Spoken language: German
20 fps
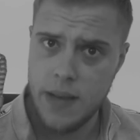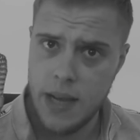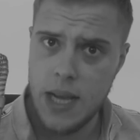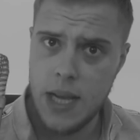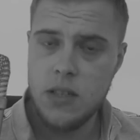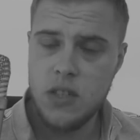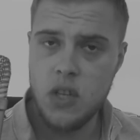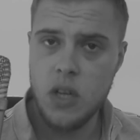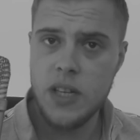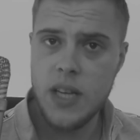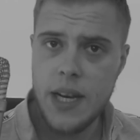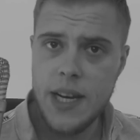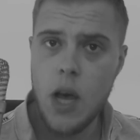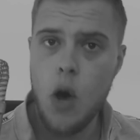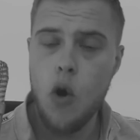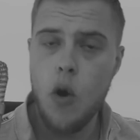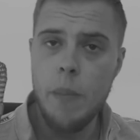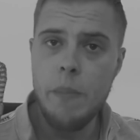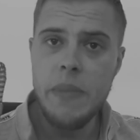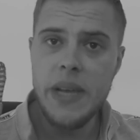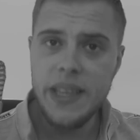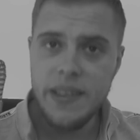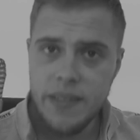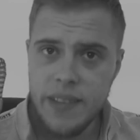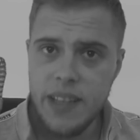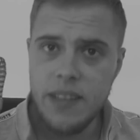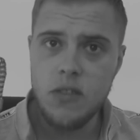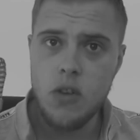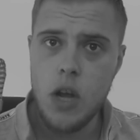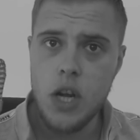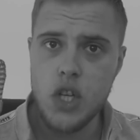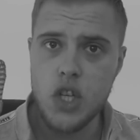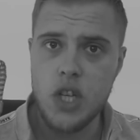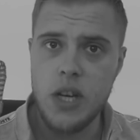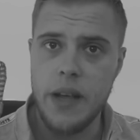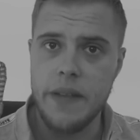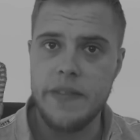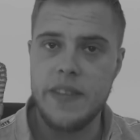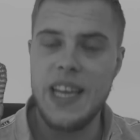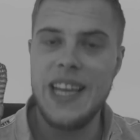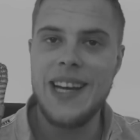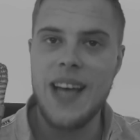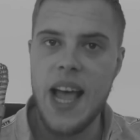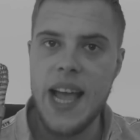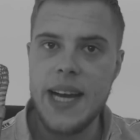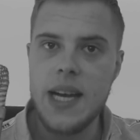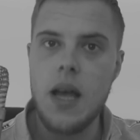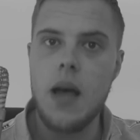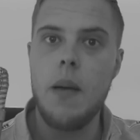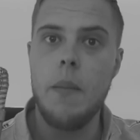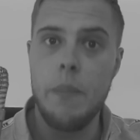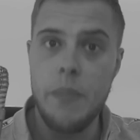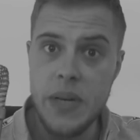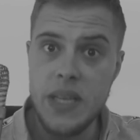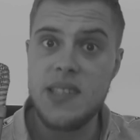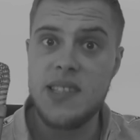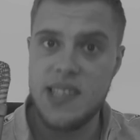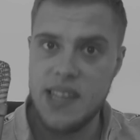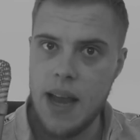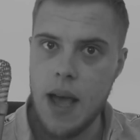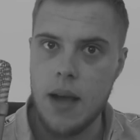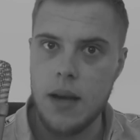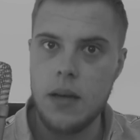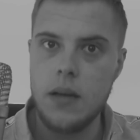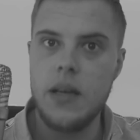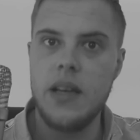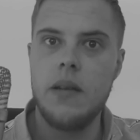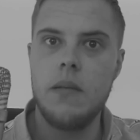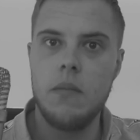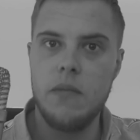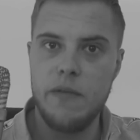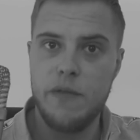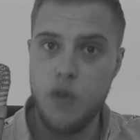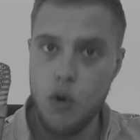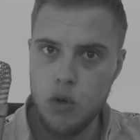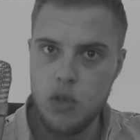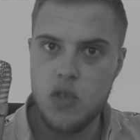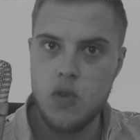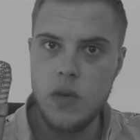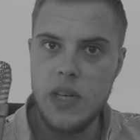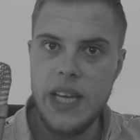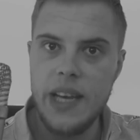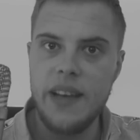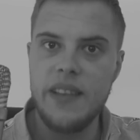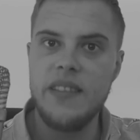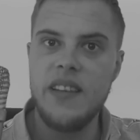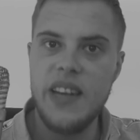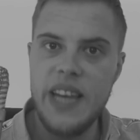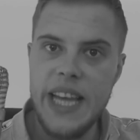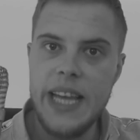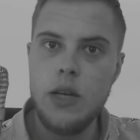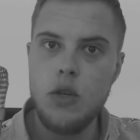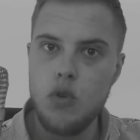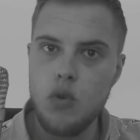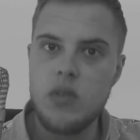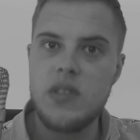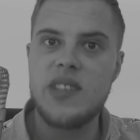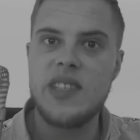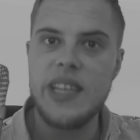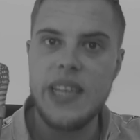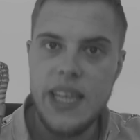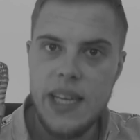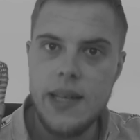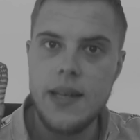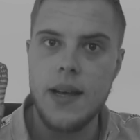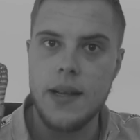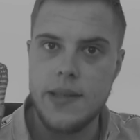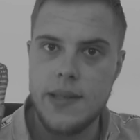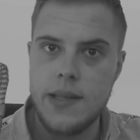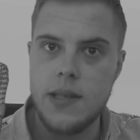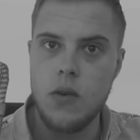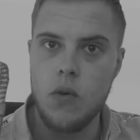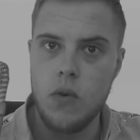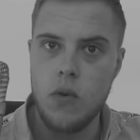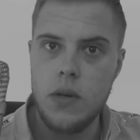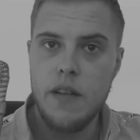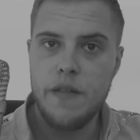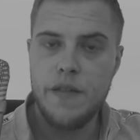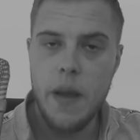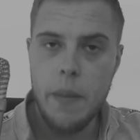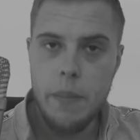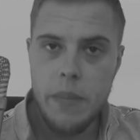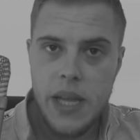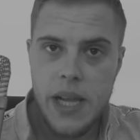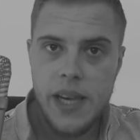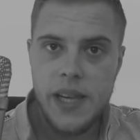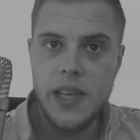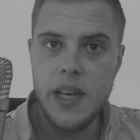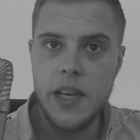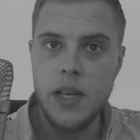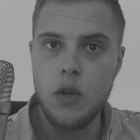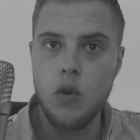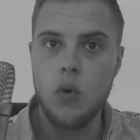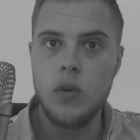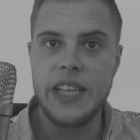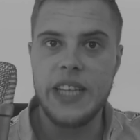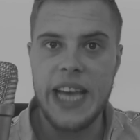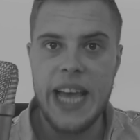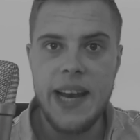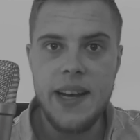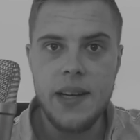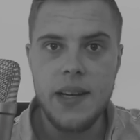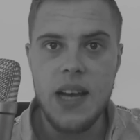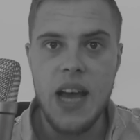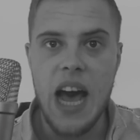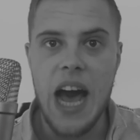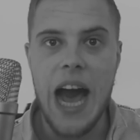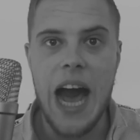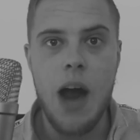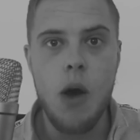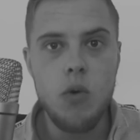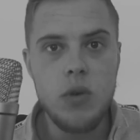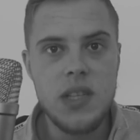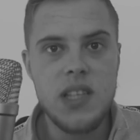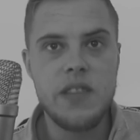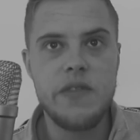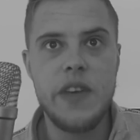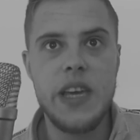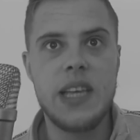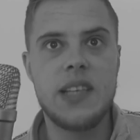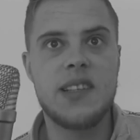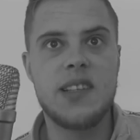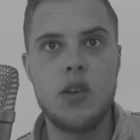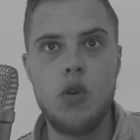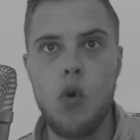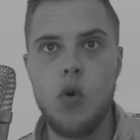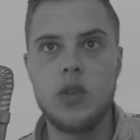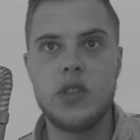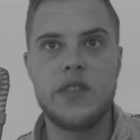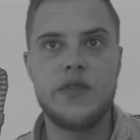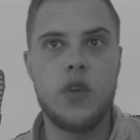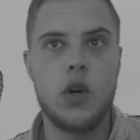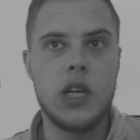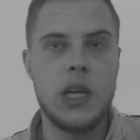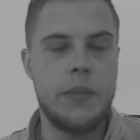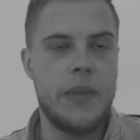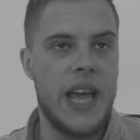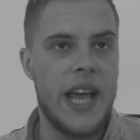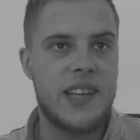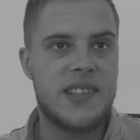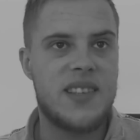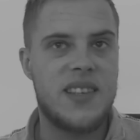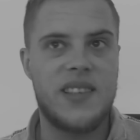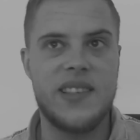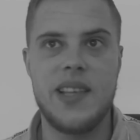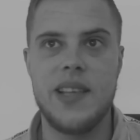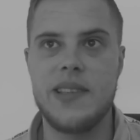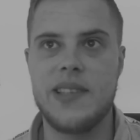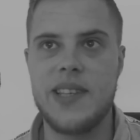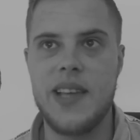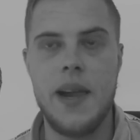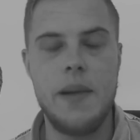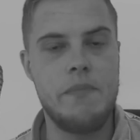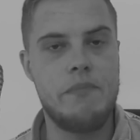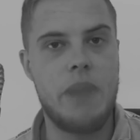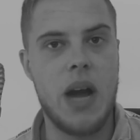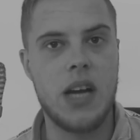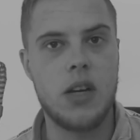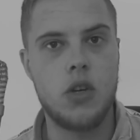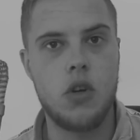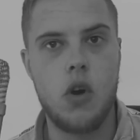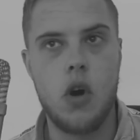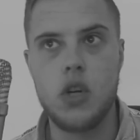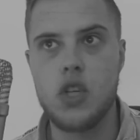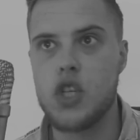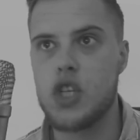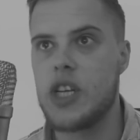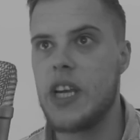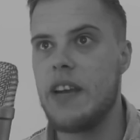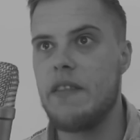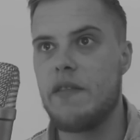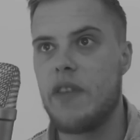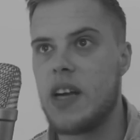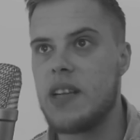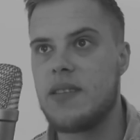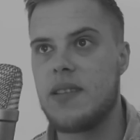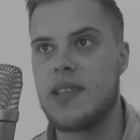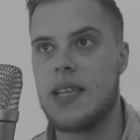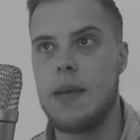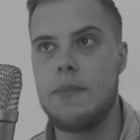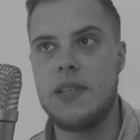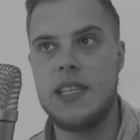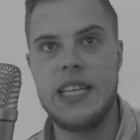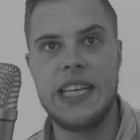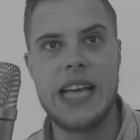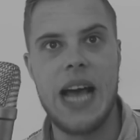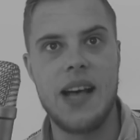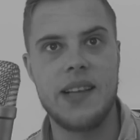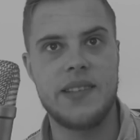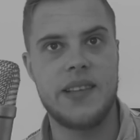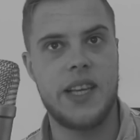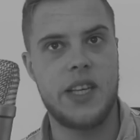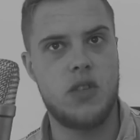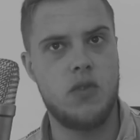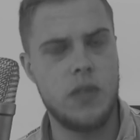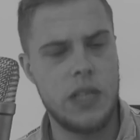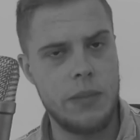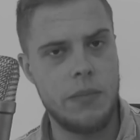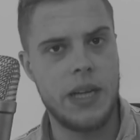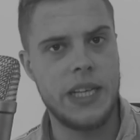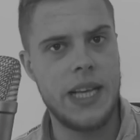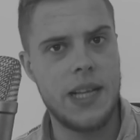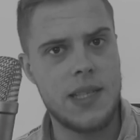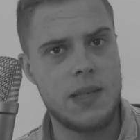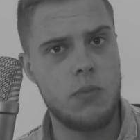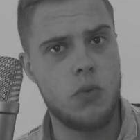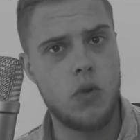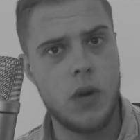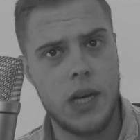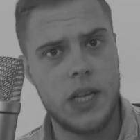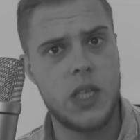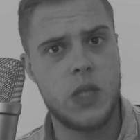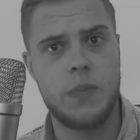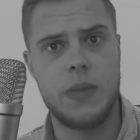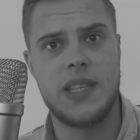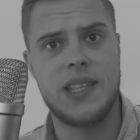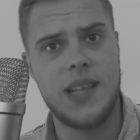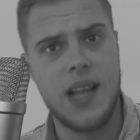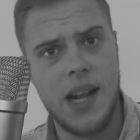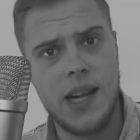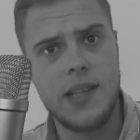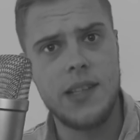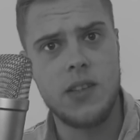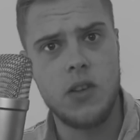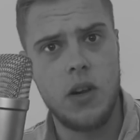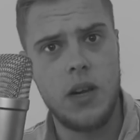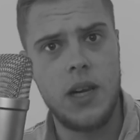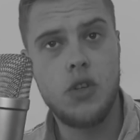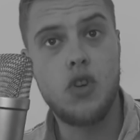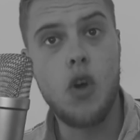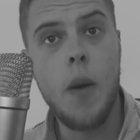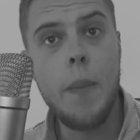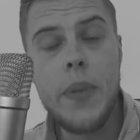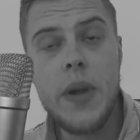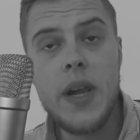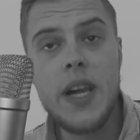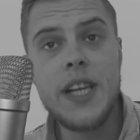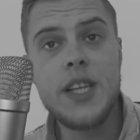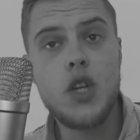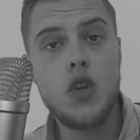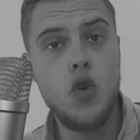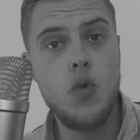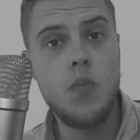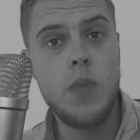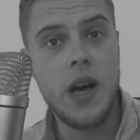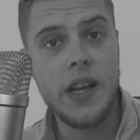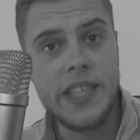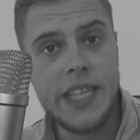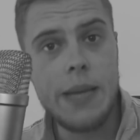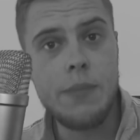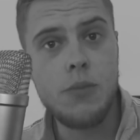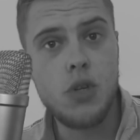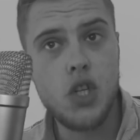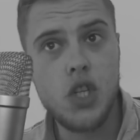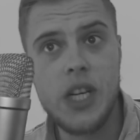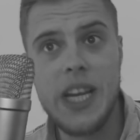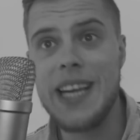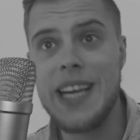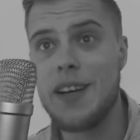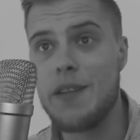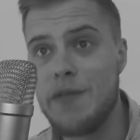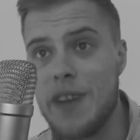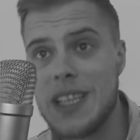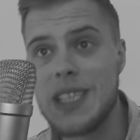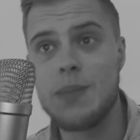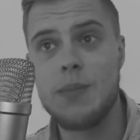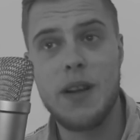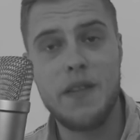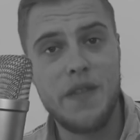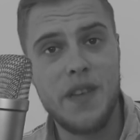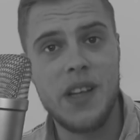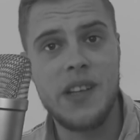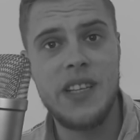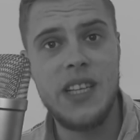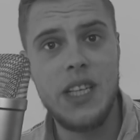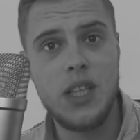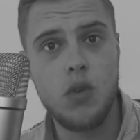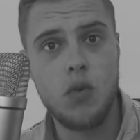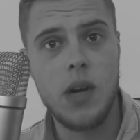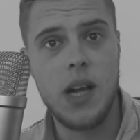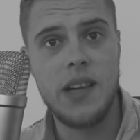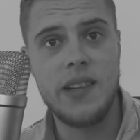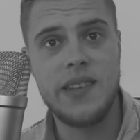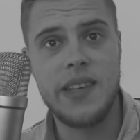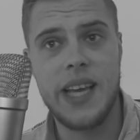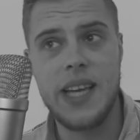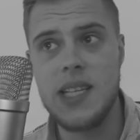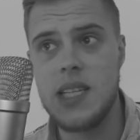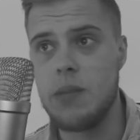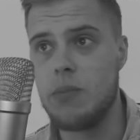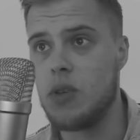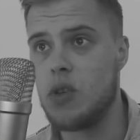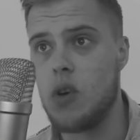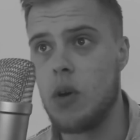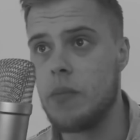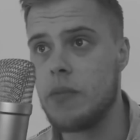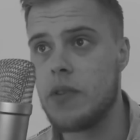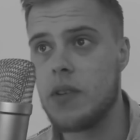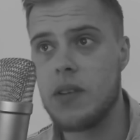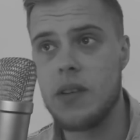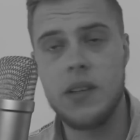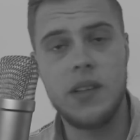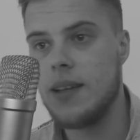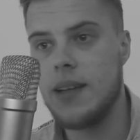äh, sondern auch mitten in Deutschland, in einer bislang funktionierenden Industrienation Familien und Rentner auswegslos vor dem existenziellen Bankrott stehen, weil sie selbst die Gasrechnung, die man jetzt monatlich bezahlen soll, doppelt über dem steht, was man verdient oder als Rente bekommt.